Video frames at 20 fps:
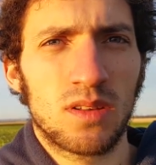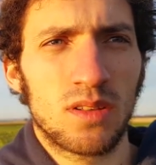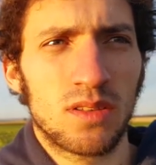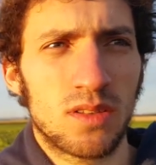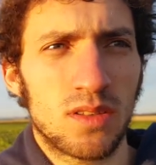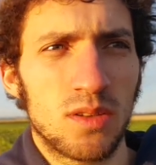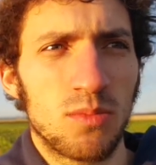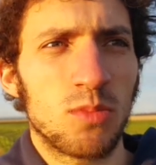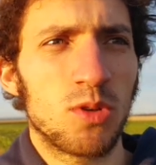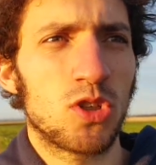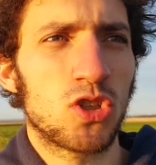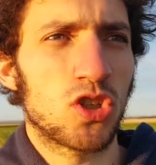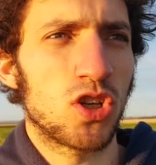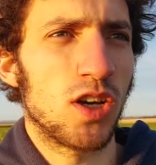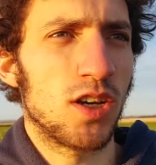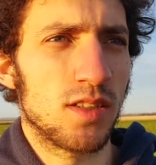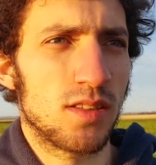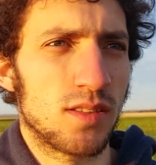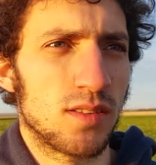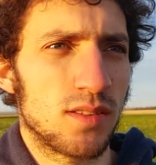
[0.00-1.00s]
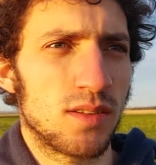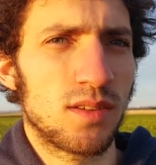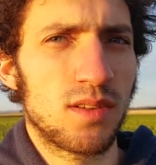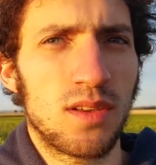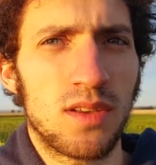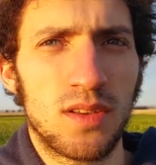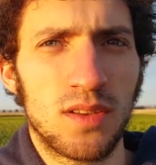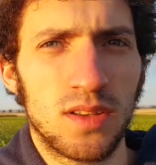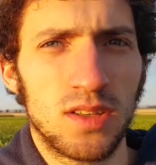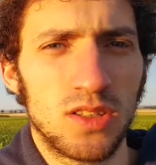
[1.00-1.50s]
ziemlich scheiße.
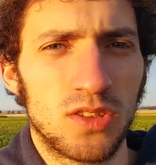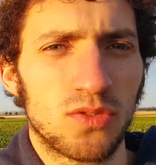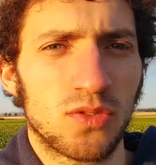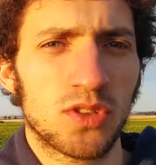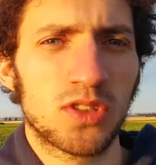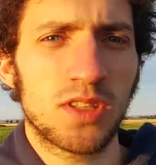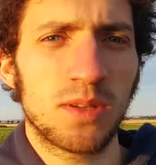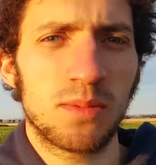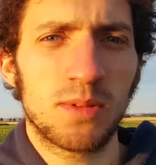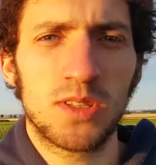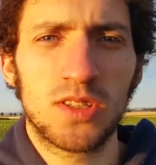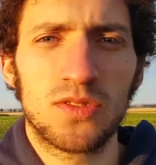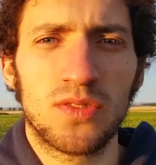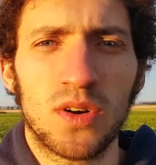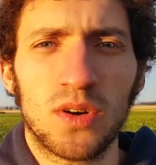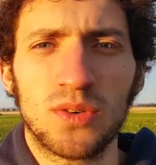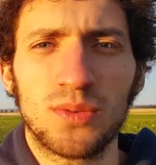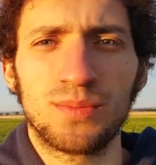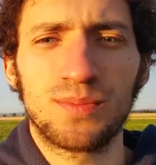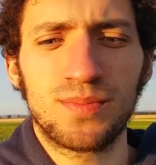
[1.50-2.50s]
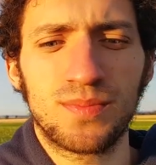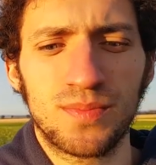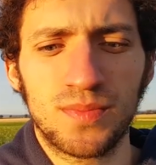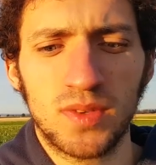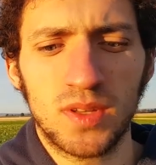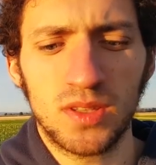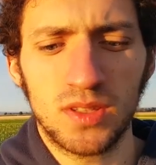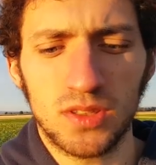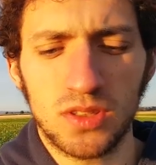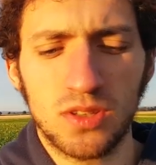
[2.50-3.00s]
Ich wusste aber nicht warum.
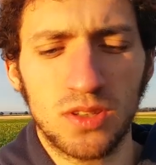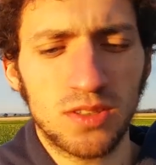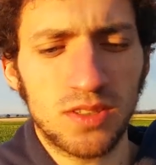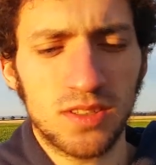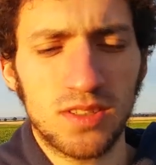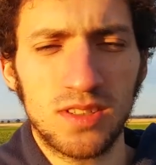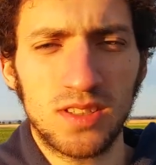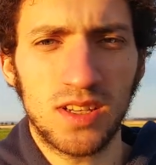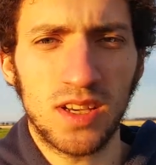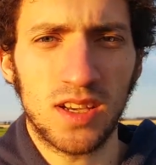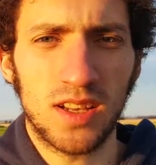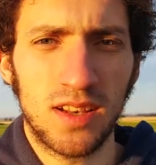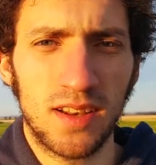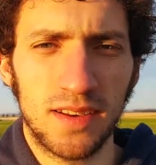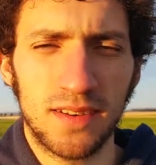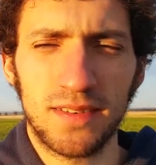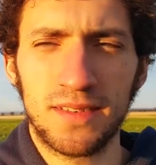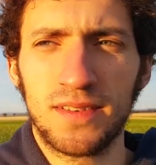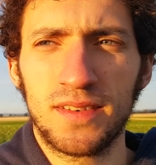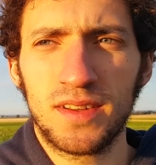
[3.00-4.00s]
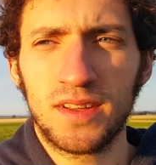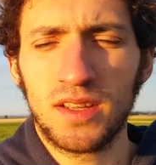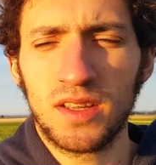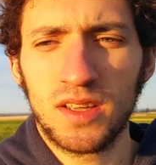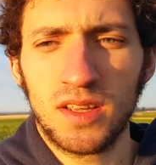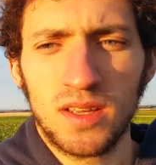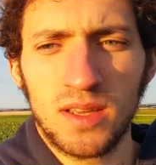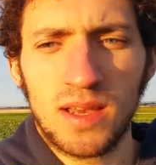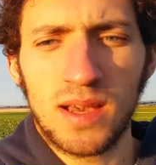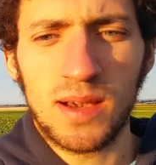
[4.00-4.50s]
Ich konnte es nicht erklären.
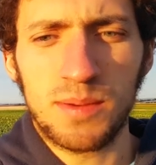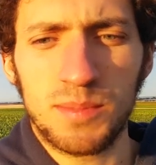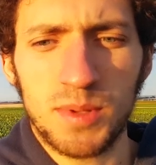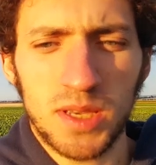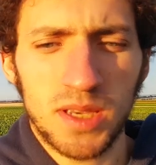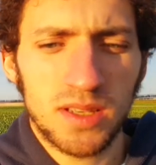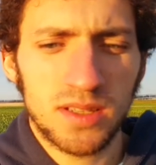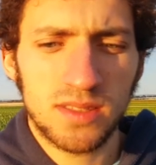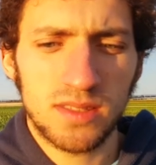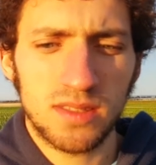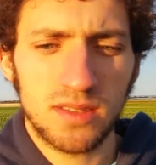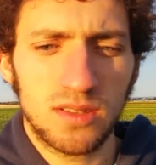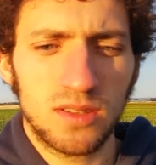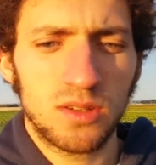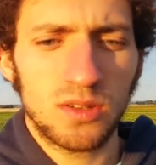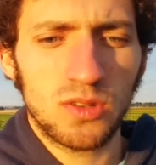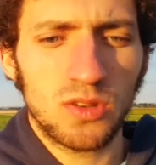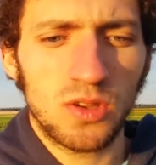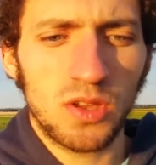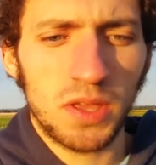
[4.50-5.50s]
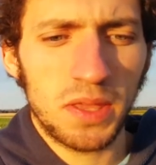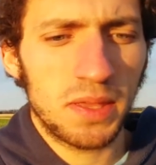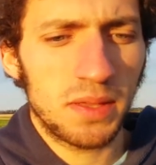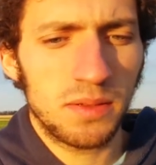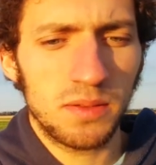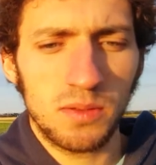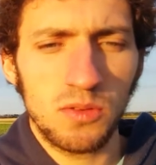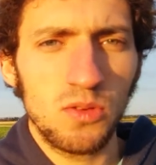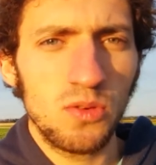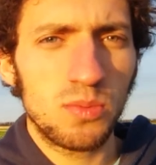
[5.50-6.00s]
Aber mir ging es
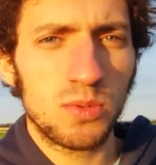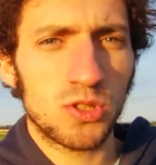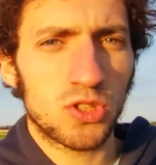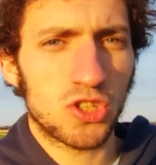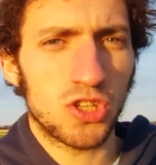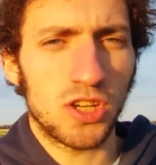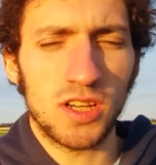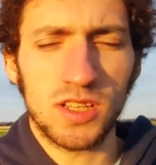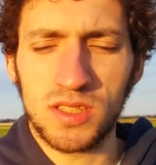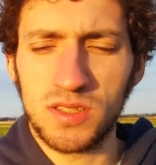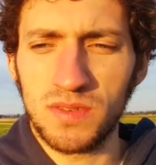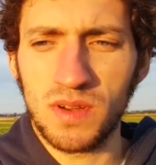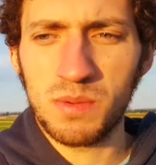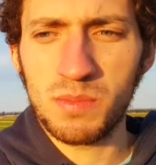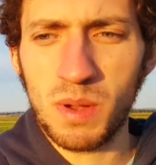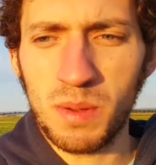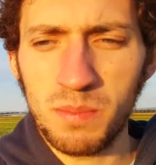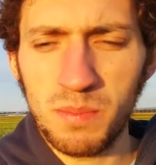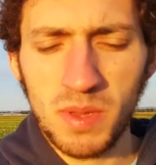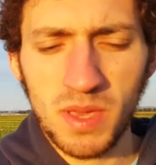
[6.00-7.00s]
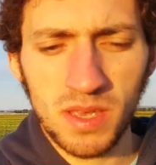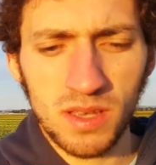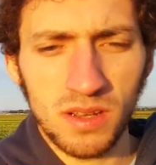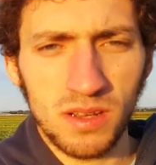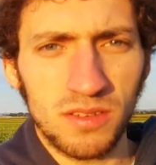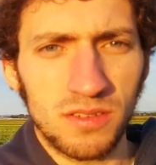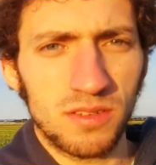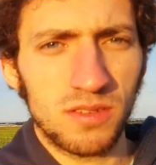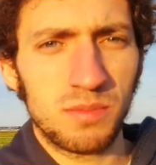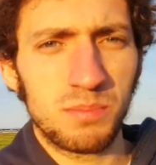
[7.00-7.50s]
übel scheiße. Ich war immer
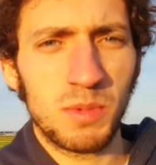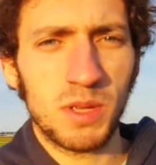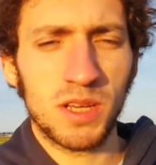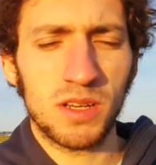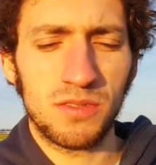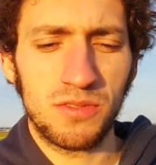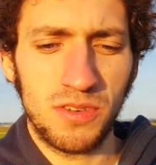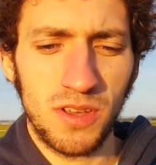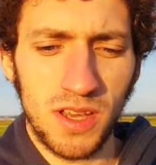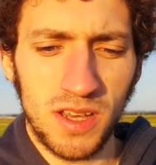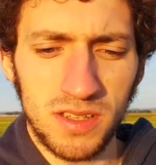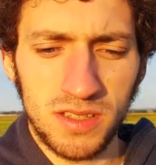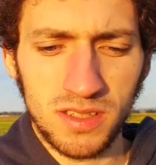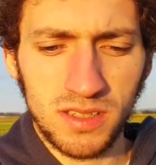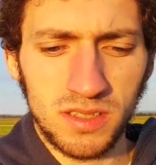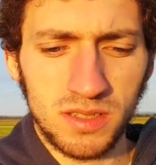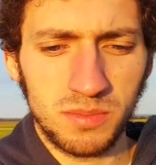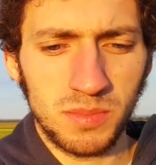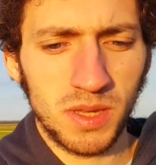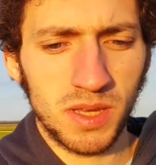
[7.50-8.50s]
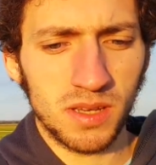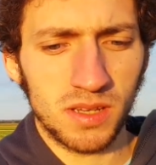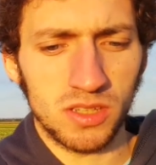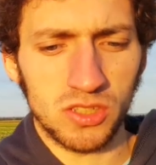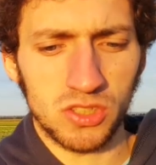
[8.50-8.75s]
mega, mega fertig, mega